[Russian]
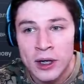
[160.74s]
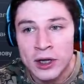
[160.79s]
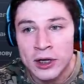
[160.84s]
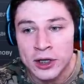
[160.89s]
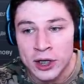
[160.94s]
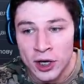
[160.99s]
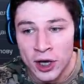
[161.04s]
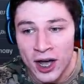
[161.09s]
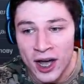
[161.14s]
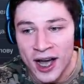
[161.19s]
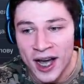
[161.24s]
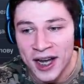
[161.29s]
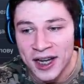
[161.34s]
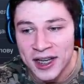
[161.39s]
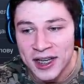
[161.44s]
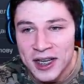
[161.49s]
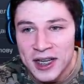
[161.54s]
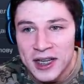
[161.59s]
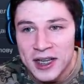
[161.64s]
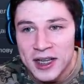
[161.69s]

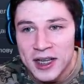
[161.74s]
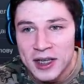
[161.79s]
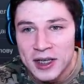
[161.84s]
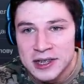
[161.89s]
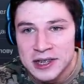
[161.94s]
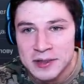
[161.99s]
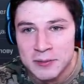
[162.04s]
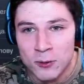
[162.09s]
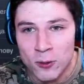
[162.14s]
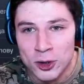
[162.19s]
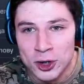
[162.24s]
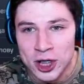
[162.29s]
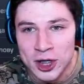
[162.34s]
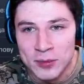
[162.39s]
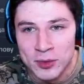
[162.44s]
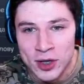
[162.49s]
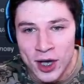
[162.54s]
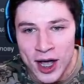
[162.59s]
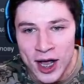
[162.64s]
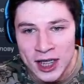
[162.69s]
Так,
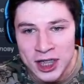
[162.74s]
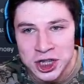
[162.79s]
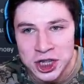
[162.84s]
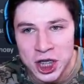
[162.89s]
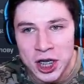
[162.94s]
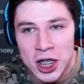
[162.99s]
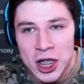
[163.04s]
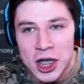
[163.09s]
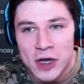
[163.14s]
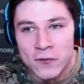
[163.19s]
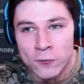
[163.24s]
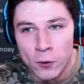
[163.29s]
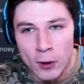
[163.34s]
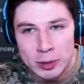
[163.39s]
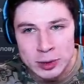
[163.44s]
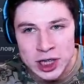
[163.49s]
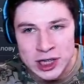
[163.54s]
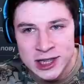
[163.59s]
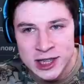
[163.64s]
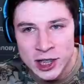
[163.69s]
Смотрим дальше. В
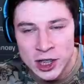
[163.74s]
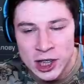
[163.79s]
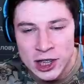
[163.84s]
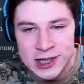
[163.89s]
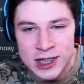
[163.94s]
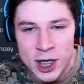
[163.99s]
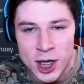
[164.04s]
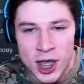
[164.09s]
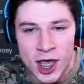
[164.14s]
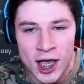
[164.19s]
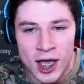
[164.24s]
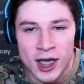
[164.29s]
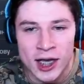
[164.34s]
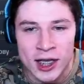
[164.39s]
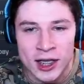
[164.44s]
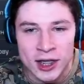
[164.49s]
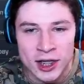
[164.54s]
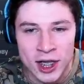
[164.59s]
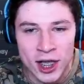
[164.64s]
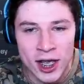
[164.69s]
общей статистике
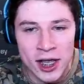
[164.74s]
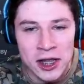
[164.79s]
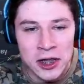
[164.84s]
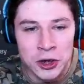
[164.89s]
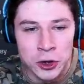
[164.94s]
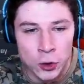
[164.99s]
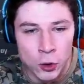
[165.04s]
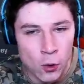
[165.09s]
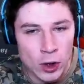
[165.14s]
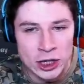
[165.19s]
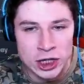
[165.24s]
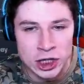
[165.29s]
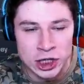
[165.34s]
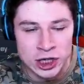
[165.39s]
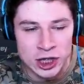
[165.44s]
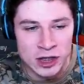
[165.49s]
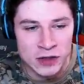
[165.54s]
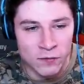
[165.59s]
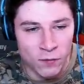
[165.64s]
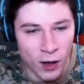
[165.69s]
КД
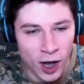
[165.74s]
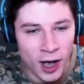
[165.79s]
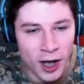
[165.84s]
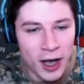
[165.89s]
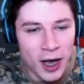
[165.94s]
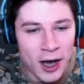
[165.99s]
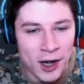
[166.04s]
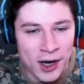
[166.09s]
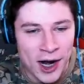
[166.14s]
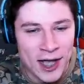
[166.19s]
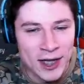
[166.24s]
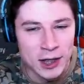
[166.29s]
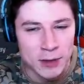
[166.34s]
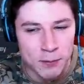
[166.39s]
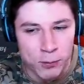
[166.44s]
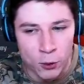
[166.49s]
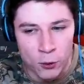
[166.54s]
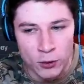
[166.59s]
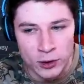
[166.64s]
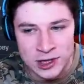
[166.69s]
0.62, ранг
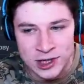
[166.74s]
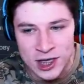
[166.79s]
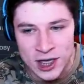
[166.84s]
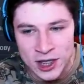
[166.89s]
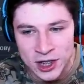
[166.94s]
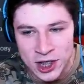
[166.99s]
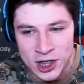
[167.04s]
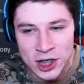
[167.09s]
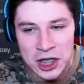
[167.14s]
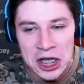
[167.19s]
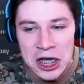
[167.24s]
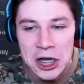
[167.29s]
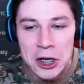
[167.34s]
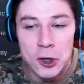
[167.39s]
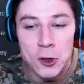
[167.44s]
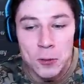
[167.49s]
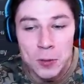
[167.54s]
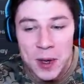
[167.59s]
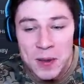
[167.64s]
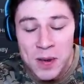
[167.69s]
бронз 1.
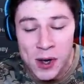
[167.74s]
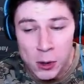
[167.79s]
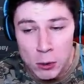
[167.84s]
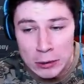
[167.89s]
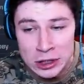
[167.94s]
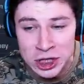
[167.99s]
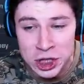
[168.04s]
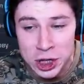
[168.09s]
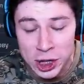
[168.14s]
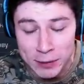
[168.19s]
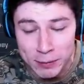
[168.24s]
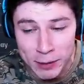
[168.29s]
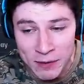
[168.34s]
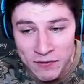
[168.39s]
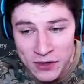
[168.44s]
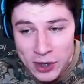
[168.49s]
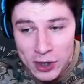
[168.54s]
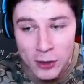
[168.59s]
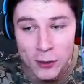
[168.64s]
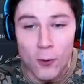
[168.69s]
Любимое оружие
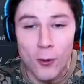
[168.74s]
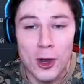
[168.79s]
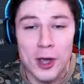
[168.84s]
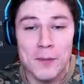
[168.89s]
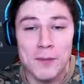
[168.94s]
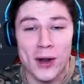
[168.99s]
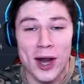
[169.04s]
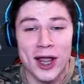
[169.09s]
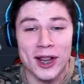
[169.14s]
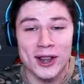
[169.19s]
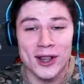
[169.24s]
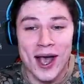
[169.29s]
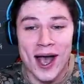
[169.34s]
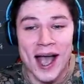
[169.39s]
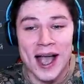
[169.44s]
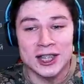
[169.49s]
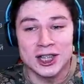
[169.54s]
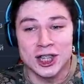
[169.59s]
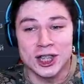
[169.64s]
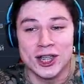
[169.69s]
дробовик. Ой,
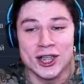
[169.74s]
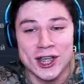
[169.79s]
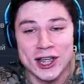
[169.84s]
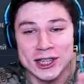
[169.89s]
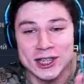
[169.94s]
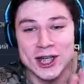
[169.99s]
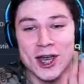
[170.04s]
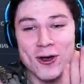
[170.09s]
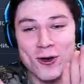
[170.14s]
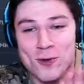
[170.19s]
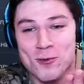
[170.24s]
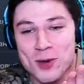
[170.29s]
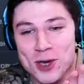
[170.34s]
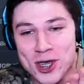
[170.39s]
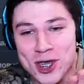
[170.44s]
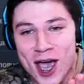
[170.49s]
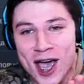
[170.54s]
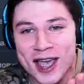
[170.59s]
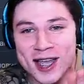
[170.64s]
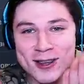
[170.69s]
братанчик, да это ж как у
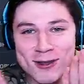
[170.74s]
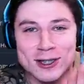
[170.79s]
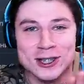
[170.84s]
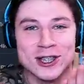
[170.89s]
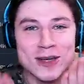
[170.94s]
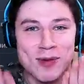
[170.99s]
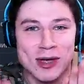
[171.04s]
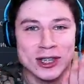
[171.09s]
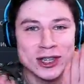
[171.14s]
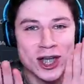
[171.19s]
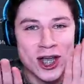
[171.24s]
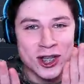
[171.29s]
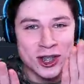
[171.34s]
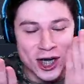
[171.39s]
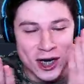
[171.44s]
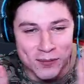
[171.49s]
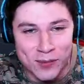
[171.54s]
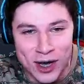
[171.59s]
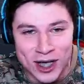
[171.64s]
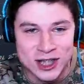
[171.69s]
меня, я тоже обожаю
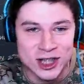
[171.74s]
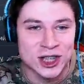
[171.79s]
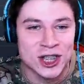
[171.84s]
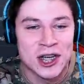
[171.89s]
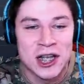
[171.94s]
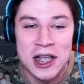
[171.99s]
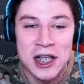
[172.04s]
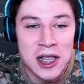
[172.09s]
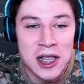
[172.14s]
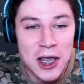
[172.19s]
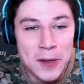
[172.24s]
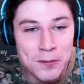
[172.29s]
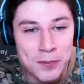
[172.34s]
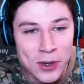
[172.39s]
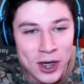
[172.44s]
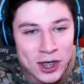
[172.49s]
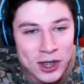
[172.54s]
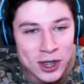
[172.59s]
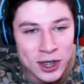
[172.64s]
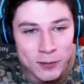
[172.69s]
дробаш.
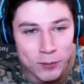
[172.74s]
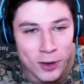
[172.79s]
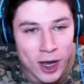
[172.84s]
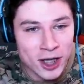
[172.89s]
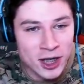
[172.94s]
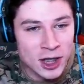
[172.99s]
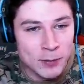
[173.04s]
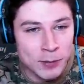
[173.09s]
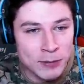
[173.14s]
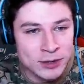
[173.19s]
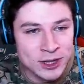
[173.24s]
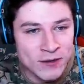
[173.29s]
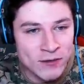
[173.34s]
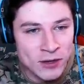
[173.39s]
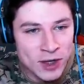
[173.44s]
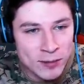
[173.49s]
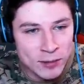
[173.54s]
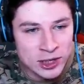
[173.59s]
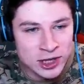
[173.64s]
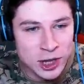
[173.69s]
Блин, ребята, по всей
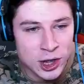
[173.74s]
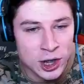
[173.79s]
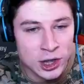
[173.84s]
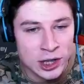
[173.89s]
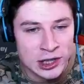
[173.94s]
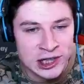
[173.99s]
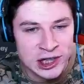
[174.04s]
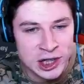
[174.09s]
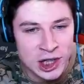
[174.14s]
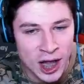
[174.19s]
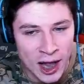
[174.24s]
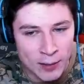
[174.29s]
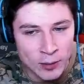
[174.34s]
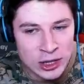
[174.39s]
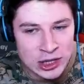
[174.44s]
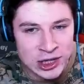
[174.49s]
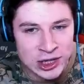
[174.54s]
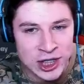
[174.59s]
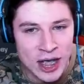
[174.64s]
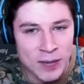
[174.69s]
видимости, это
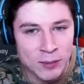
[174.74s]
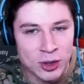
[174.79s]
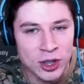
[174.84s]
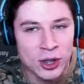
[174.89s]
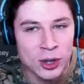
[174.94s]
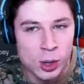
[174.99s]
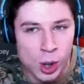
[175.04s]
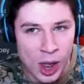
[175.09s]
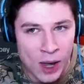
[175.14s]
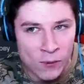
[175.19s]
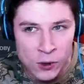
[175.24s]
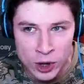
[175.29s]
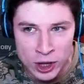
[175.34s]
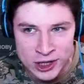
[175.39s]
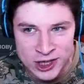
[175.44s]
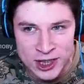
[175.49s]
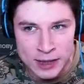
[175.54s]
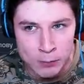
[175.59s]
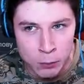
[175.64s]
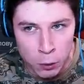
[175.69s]
самый-самый главный
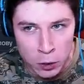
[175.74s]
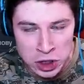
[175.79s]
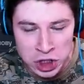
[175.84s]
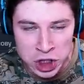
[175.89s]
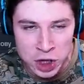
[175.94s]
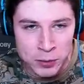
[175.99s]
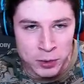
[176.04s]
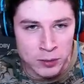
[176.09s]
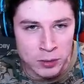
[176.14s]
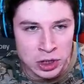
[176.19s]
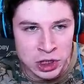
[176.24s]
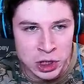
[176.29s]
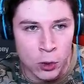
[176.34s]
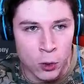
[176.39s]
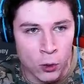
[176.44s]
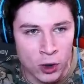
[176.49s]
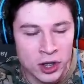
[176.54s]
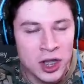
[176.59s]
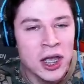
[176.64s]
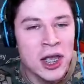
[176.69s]
разработчик, потому что
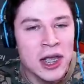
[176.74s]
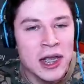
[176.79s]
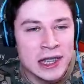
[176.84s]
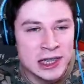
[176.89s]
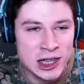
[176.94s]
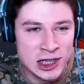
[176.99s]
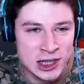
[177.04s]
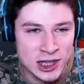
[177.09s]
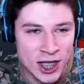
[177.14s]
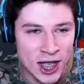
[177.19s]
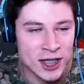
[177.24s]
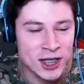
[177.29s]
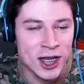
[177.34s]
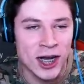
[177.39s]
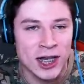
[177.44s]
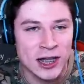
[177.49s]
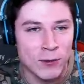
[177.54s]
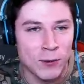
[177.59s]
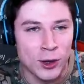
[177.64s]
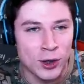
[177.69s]
он
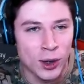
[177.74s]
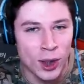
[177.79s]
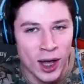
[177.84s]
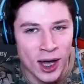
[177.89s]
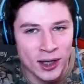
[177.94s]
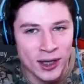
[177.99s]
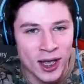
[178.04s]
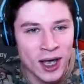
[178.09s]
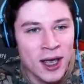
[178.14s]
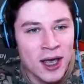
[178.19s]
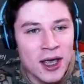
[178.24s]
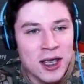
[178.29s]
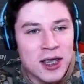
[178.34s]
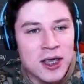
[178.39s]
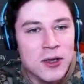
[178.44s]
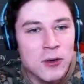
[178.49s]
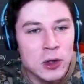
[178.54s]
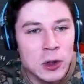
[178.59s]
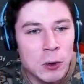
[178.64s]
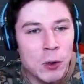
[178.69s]
создатель этого клана,
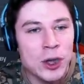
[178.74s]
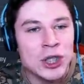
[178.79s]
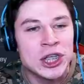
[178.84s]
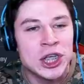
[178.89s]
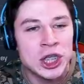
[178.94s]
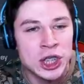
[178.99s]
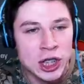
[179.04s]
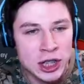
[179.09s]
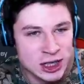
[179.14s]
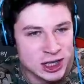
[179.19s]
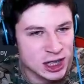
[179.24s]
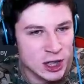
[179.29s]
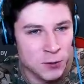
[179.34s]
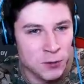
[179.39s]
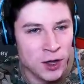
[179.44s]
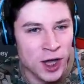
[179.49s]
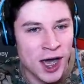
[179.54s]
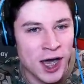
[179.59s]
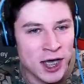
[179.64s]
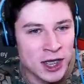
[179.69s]
и у него
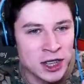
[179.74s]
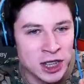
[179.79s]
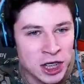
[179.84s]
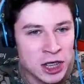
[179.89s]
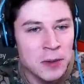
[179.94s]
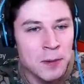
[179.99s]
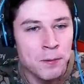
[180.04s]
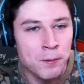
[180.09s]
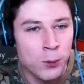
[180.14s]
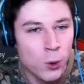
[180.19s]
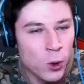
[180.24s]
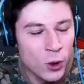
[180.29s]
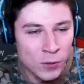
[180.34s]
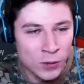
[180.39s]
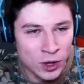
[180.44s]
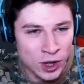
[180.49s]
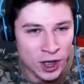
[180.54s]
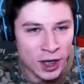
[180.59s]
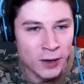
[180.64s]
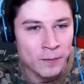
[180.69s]
единственное ID
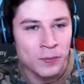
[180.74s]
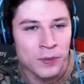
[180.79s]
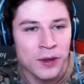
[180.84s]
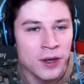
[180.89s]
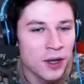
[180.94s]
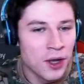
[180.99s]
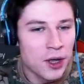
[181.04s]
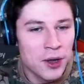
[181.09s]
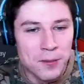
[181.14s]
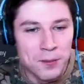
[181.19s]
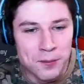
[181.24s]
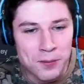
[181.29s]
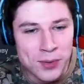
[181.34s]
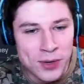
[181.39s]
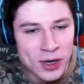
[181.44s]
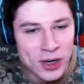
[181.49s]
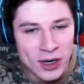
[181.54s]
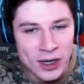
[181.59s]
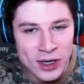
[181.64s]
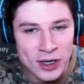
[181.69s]
буквенное.
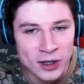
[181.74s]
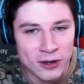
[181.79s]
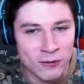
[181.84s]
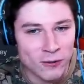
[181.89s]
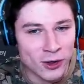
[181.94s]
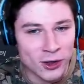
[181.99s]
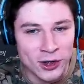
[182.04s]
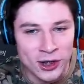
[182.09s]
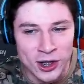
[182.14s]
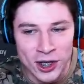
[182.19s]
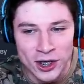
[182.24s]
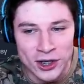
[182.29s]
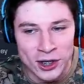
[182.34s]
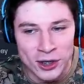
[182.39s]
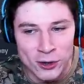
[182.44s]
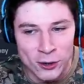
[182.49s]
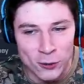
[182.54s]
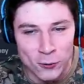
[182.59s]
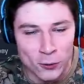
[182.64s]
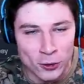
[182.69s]
Блин, вот это
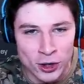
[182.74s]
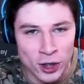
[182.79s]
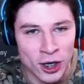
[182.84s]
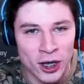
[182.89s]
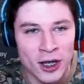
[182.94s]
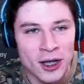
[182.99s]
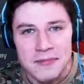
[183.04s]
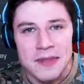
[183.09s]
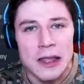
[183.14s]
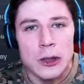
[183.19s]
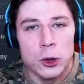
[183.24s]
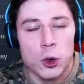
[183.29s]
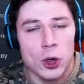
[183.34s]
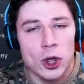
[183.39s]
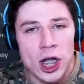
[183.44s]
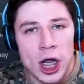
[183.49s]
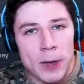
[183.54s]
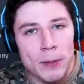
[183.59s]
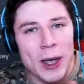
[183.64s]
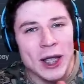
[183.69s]
круто.
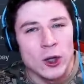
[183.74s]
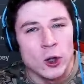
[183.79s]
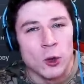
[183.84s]
Только, ребята,